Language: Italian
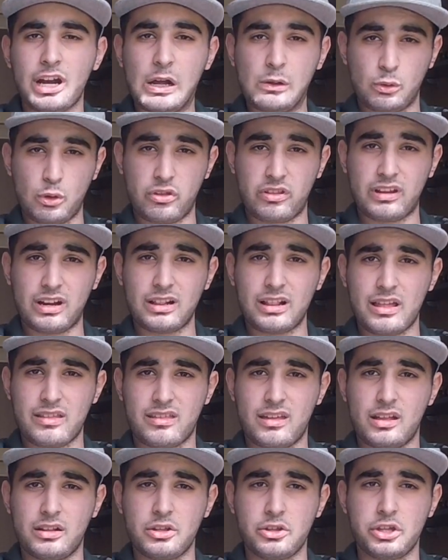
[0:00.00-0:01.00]
l'autostrada
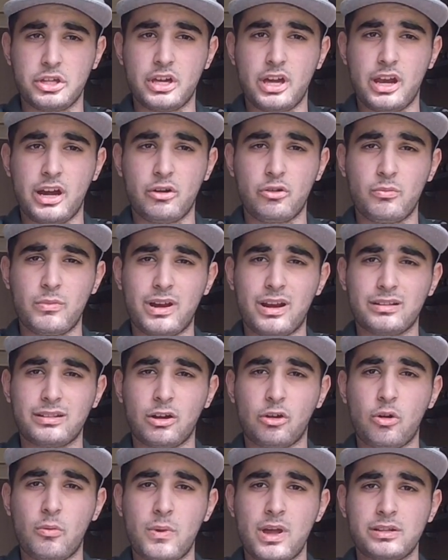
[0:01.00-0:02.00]
16 era numerata
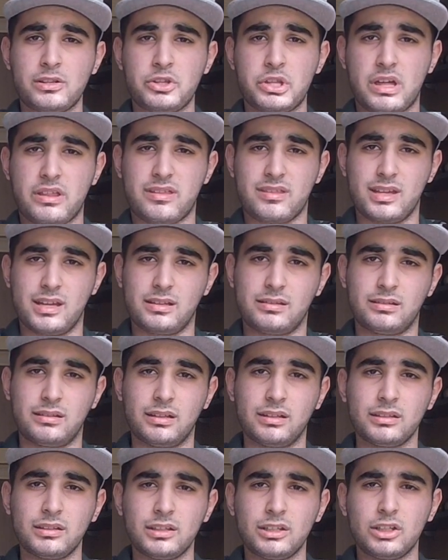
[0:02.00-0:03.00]
come a 17,
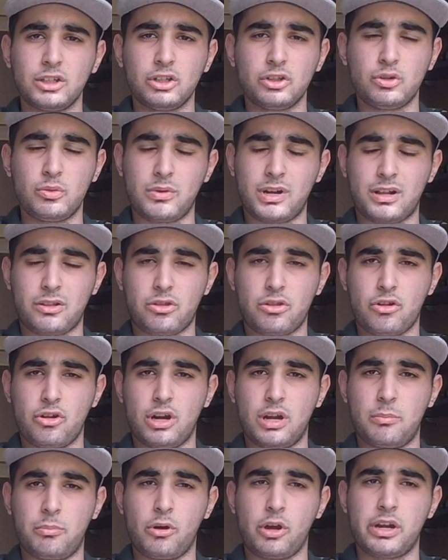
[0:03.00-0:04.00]

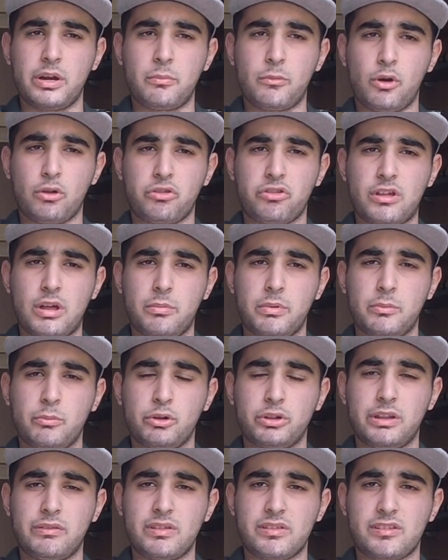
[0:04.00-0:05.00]
numerazione poi rimossa per
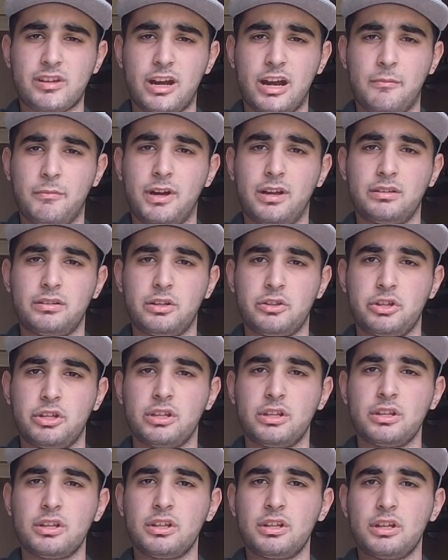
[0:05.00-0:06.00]
motivi scaramantici.
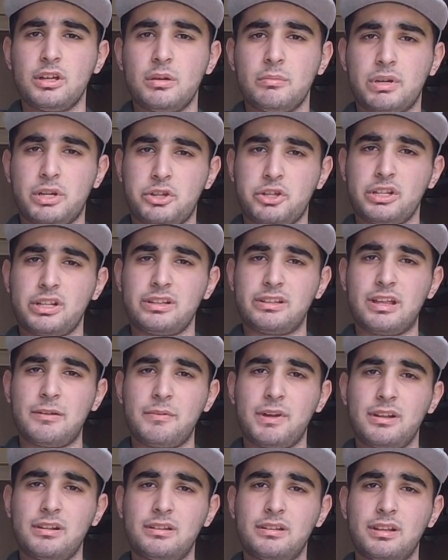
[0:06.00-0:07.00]

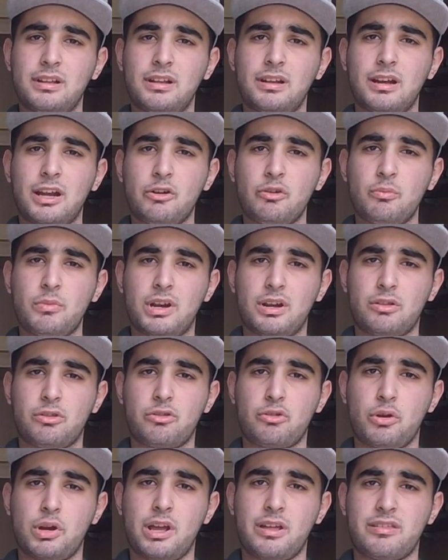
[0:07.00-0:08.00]
Precedentemente la
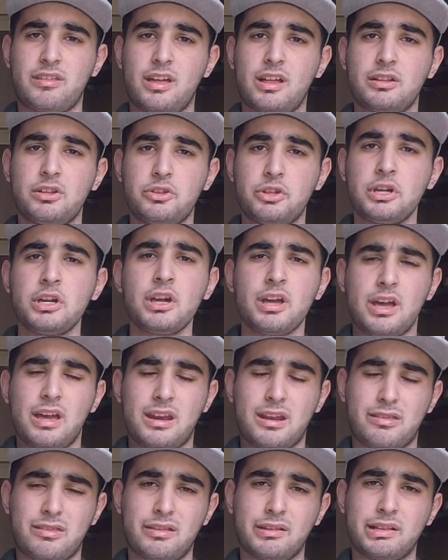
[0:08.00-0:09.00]
numerazione A16
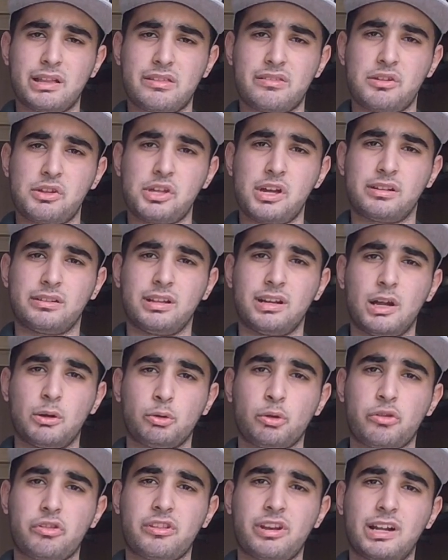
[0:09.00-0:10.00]
era stata assegnata
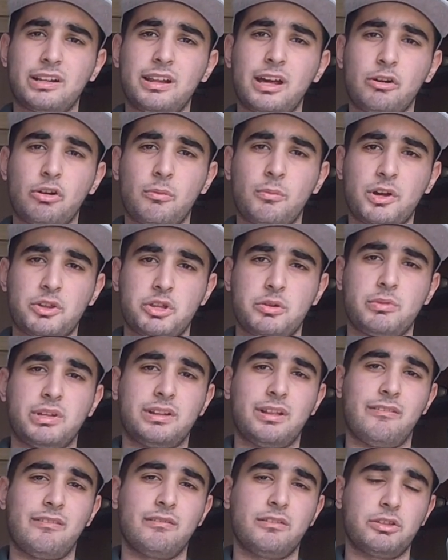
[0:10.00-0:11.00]
all'autostrada
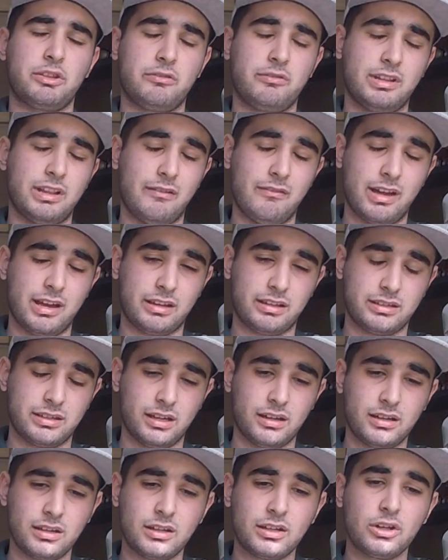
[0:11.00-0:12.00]

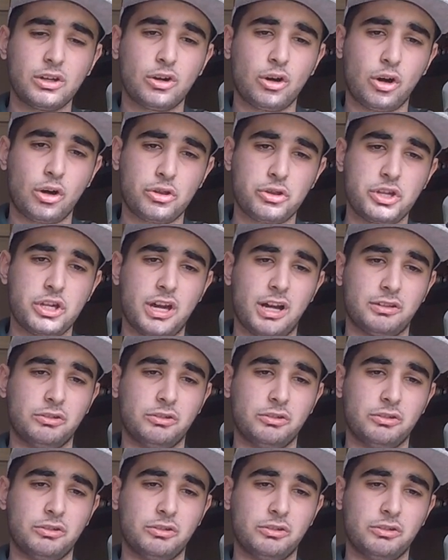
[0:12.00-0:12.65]
Roma-Civitavecchia oggi a